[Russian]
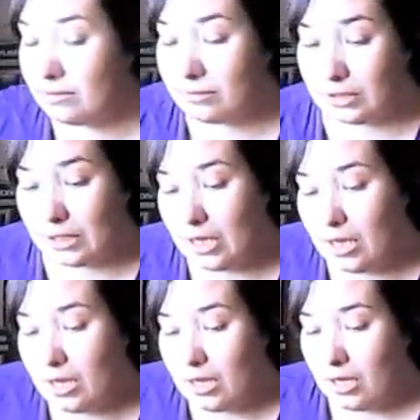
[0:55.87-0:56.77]
Вот.
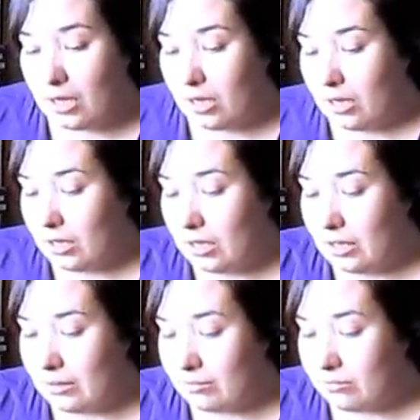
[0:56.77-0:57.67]

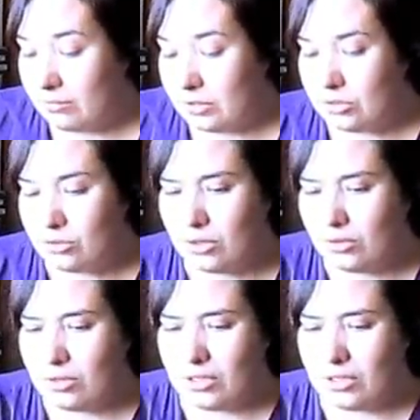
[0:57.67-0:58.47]
А, стоил он,